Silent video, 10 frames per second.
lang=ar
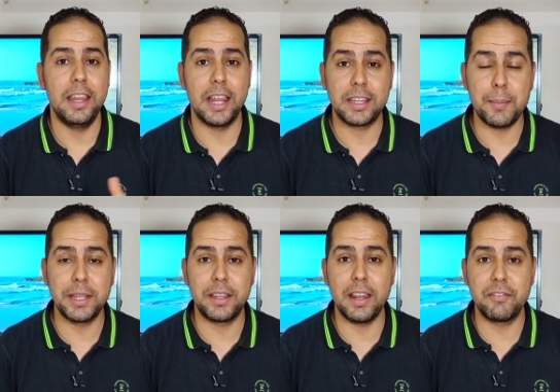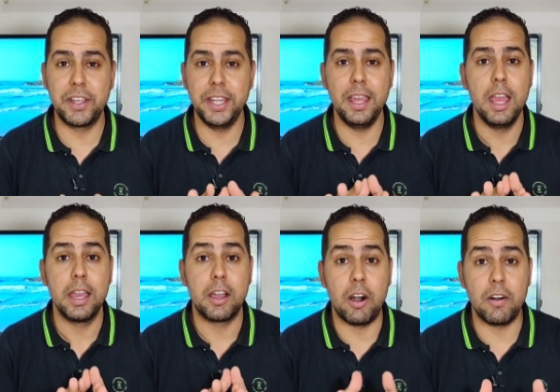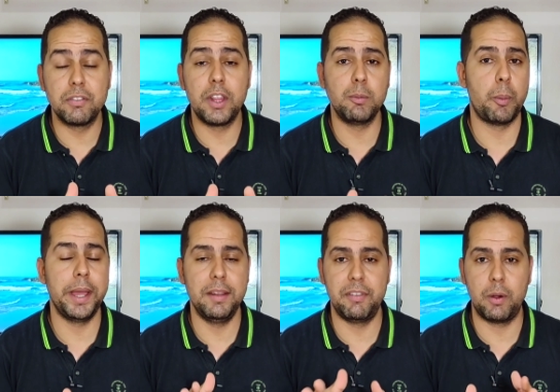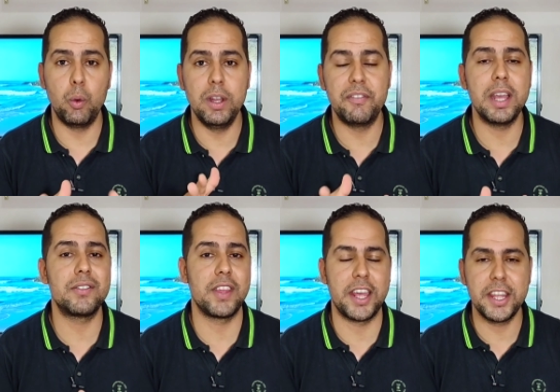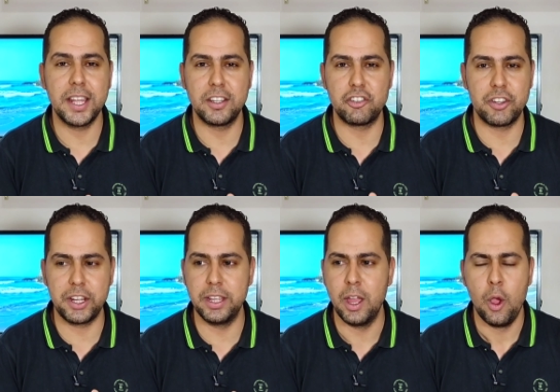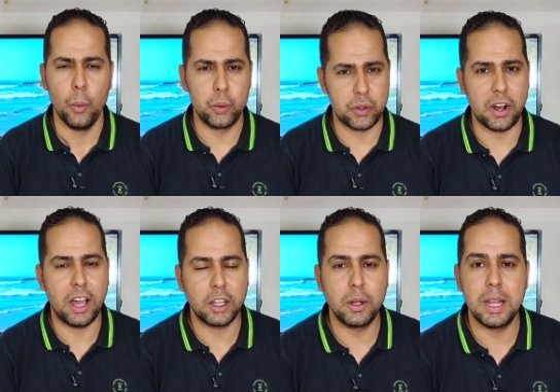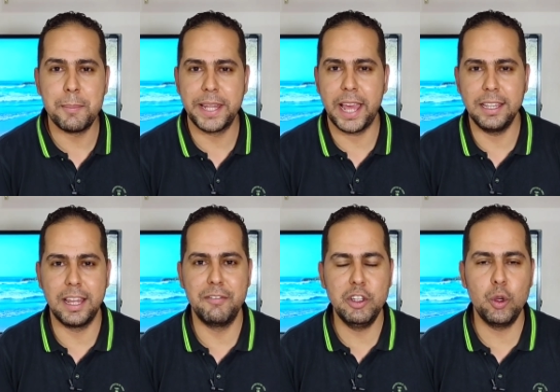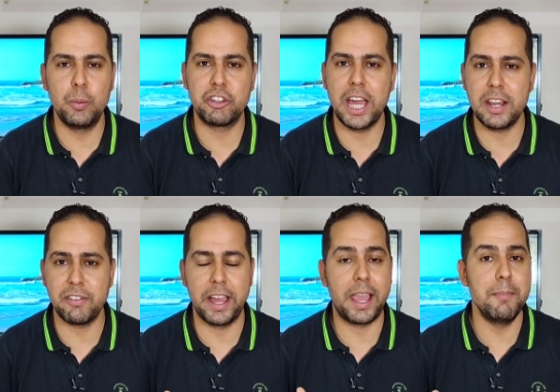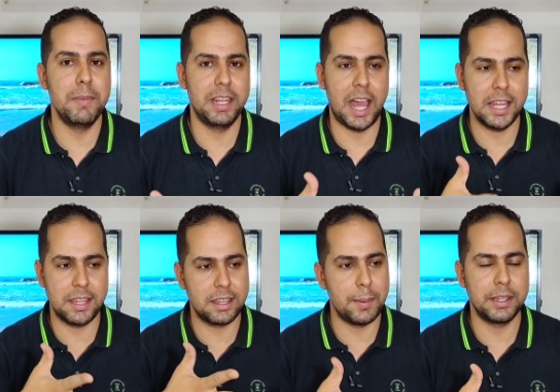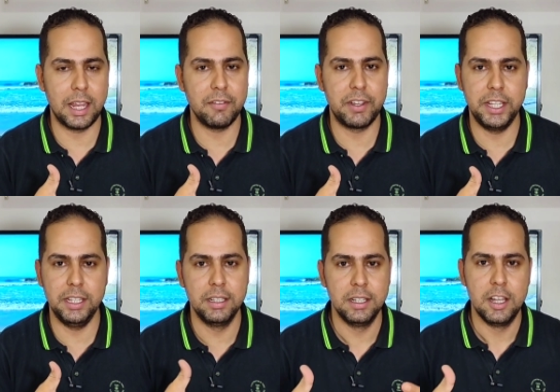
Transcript: الى 8000 جنيه كافضل موبايل في كل فئه سعريه تشتريه وصراحه لما دخلت الفيديو مش عارف هكمل لحد 8000 جنيه